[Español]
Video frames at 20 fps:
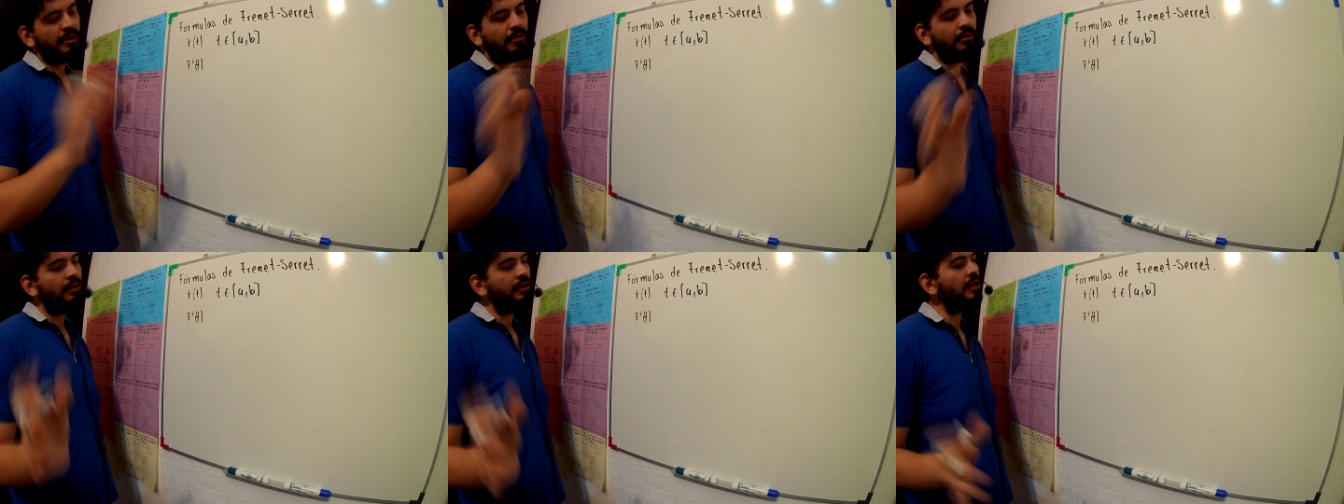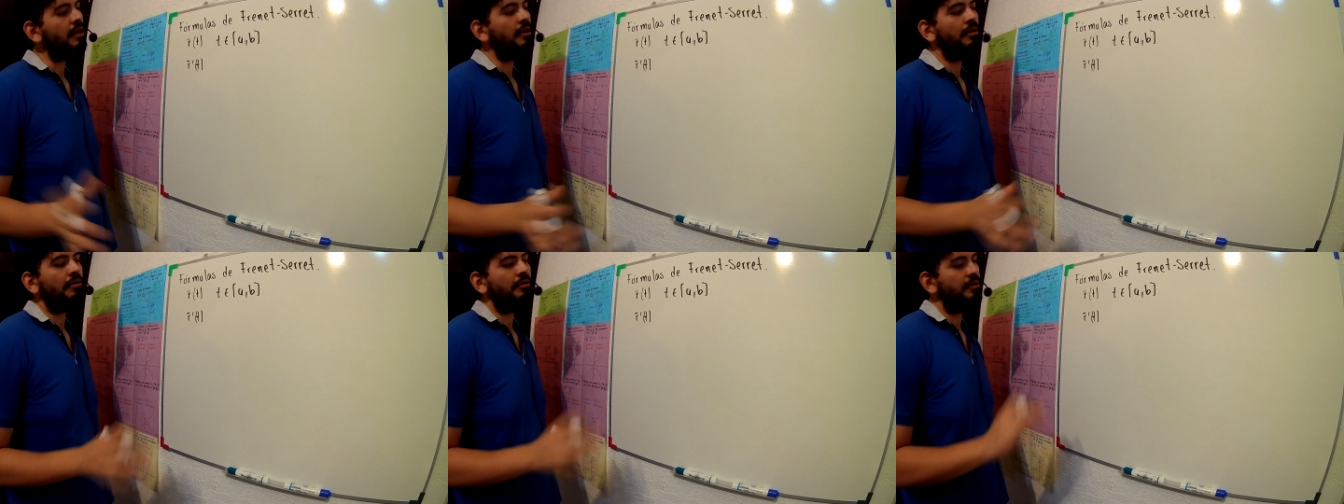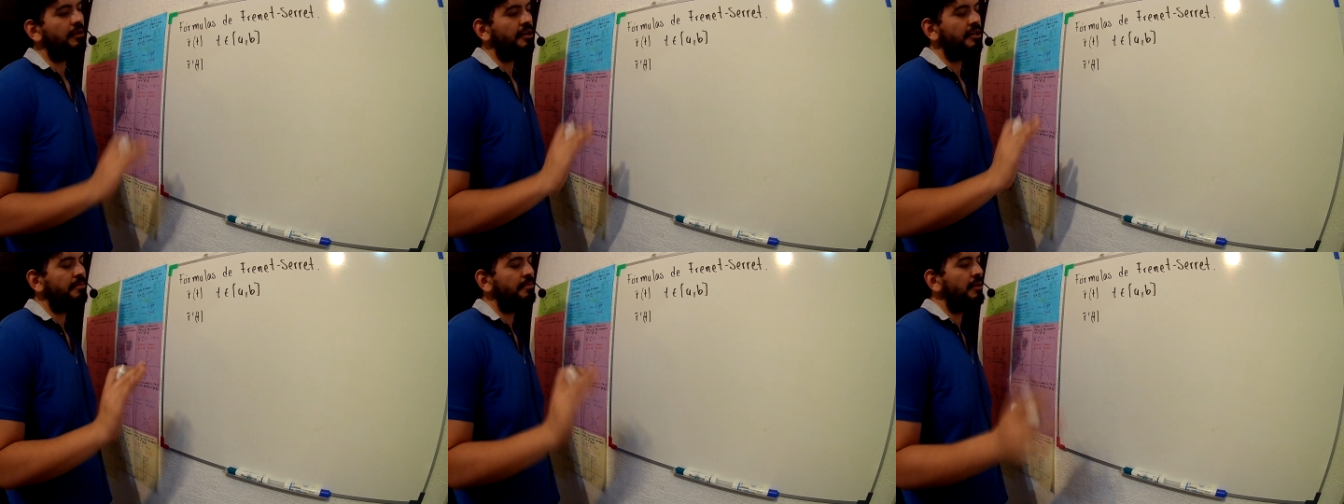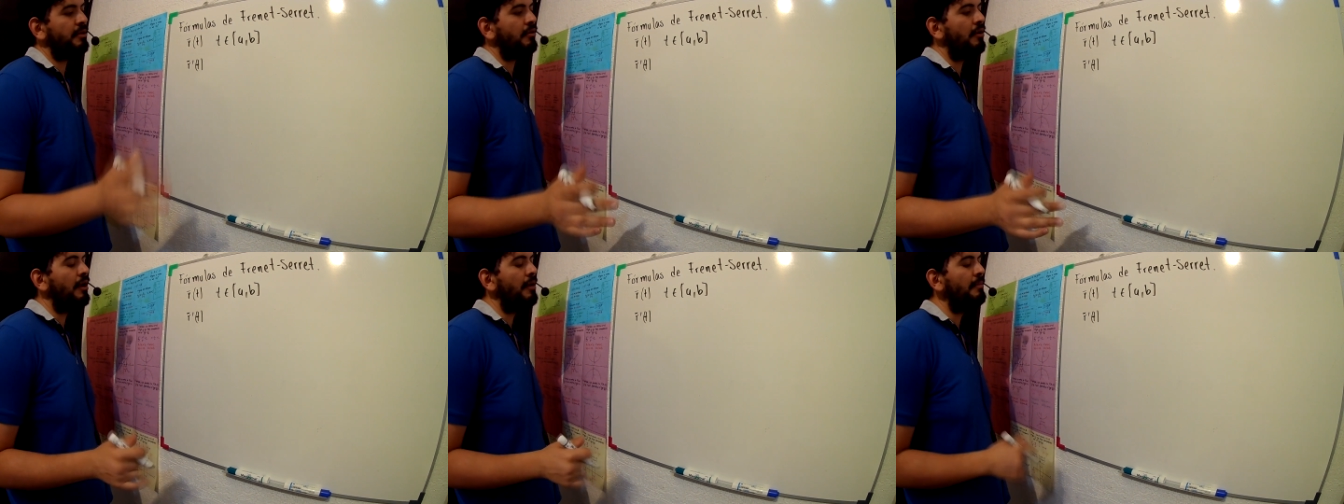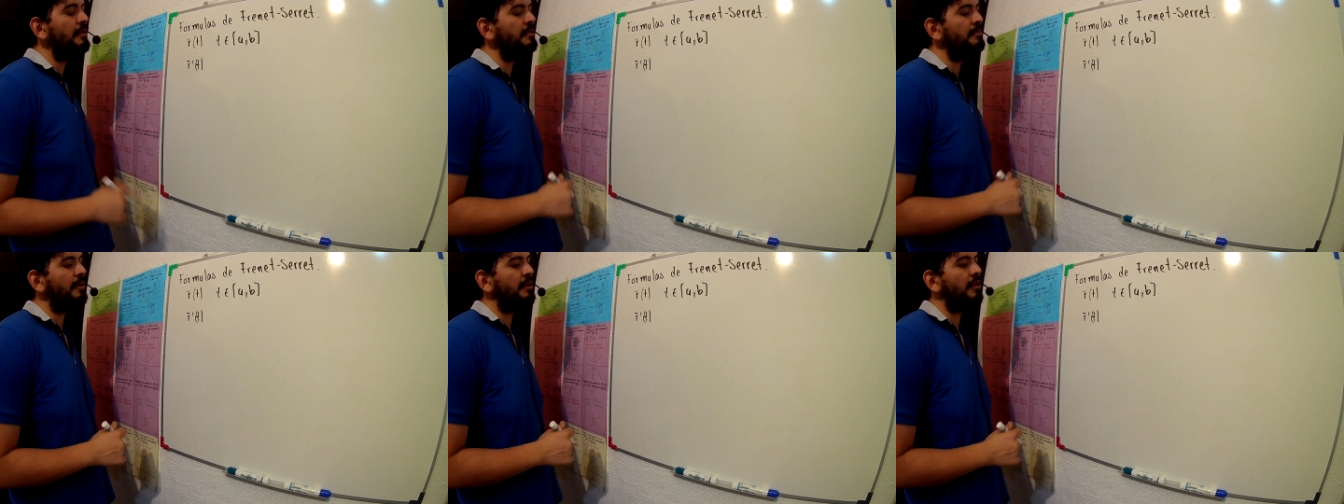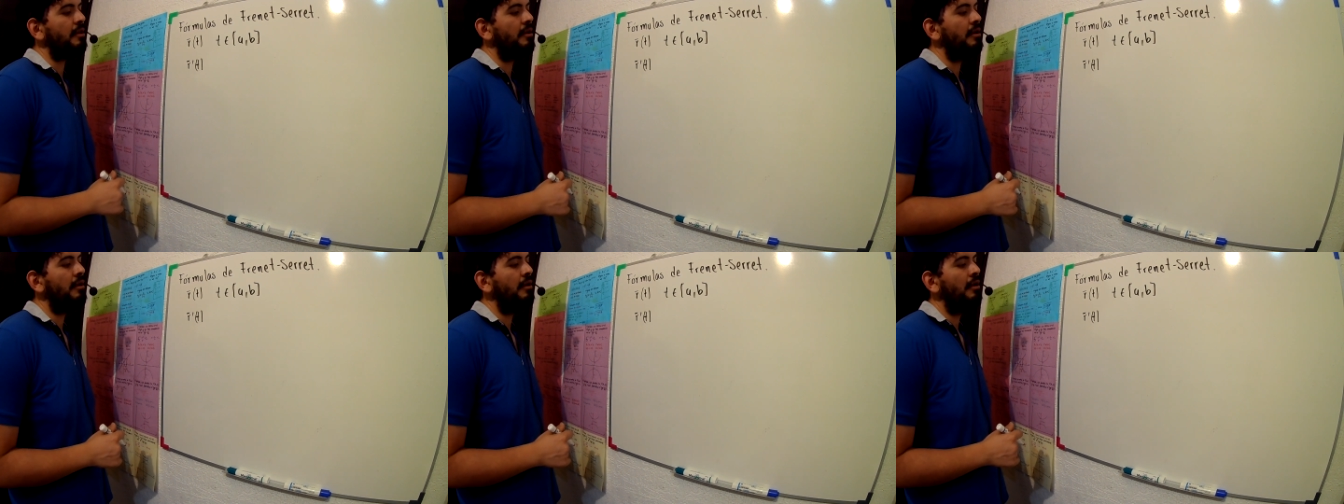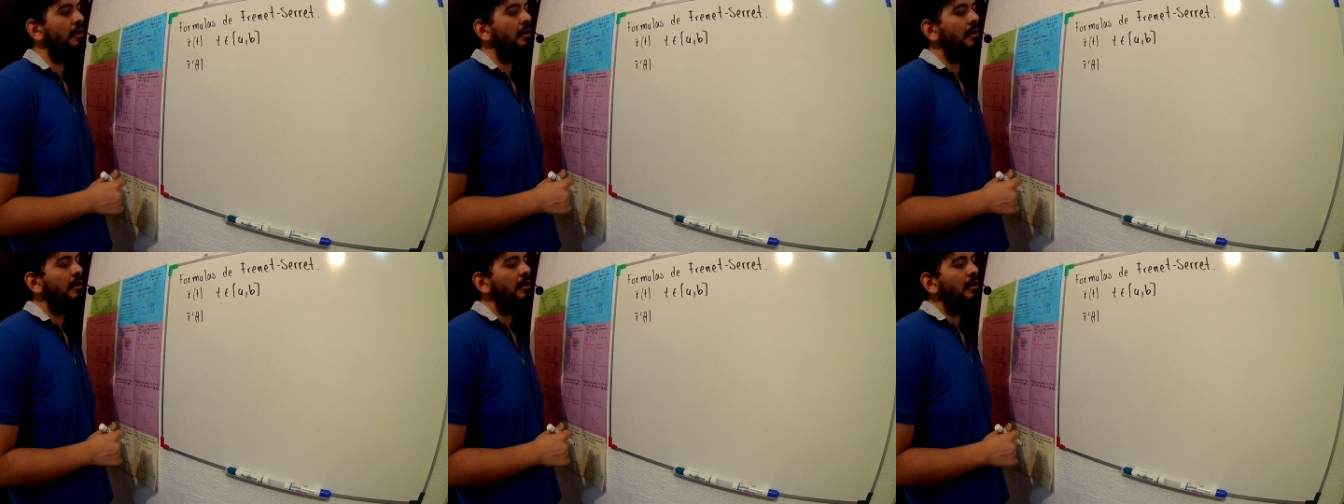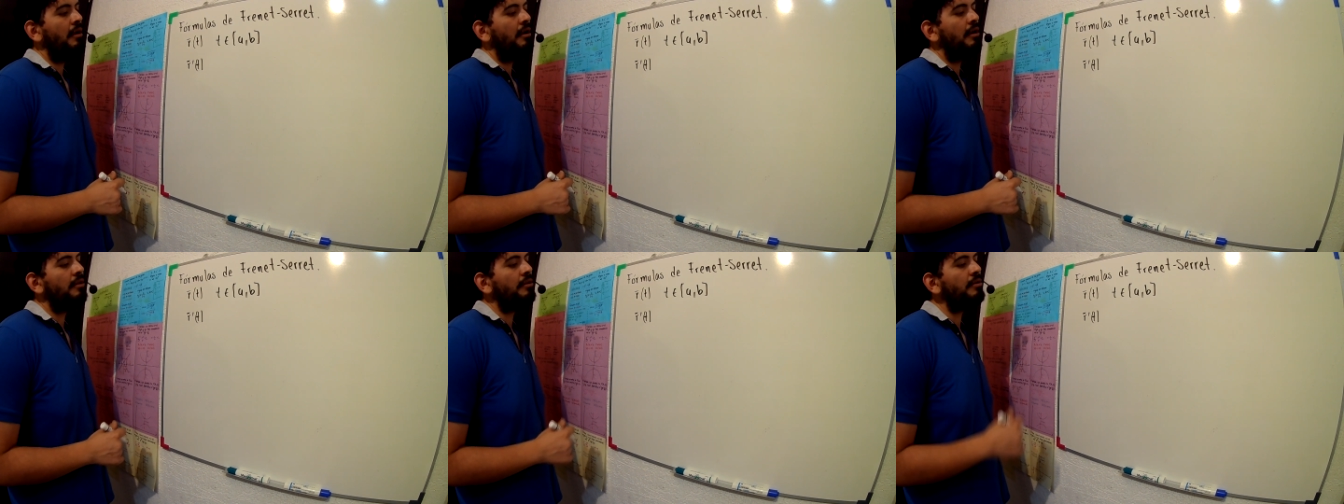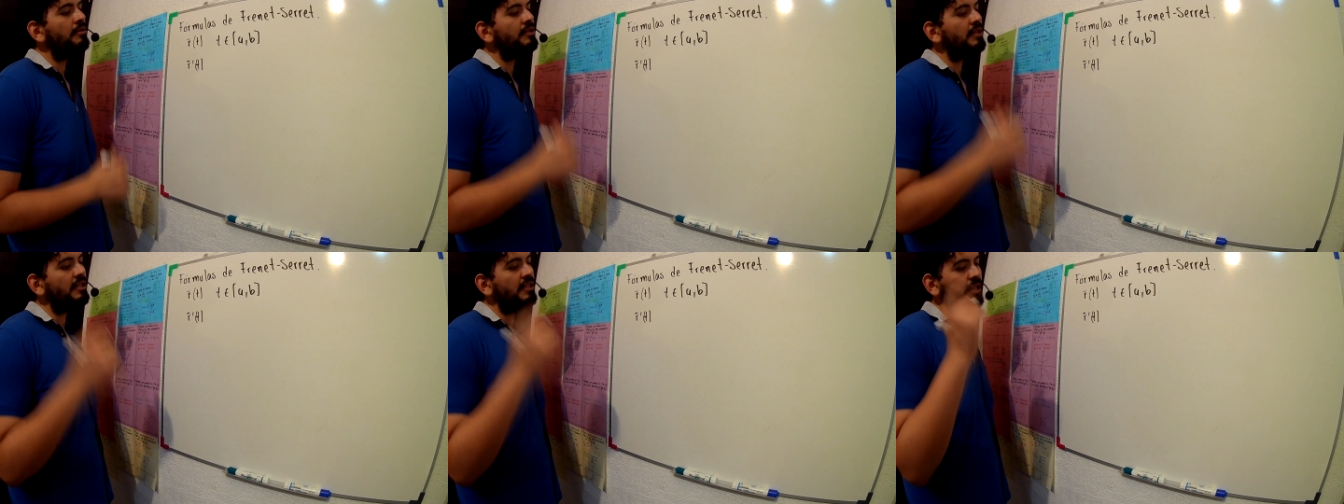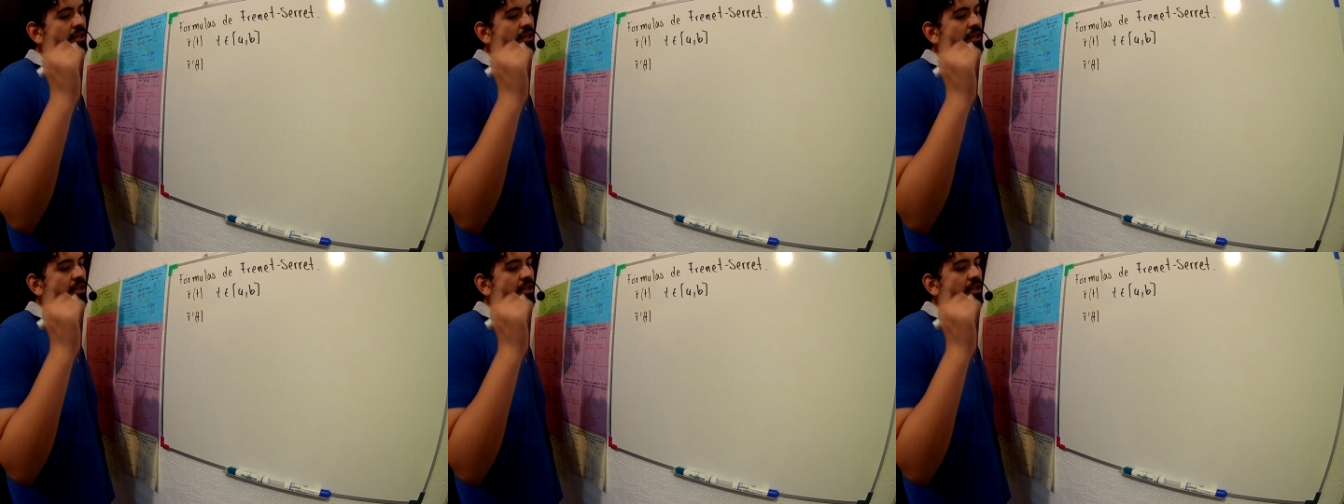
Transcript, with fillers: a t, respecto a la misma t? Entonces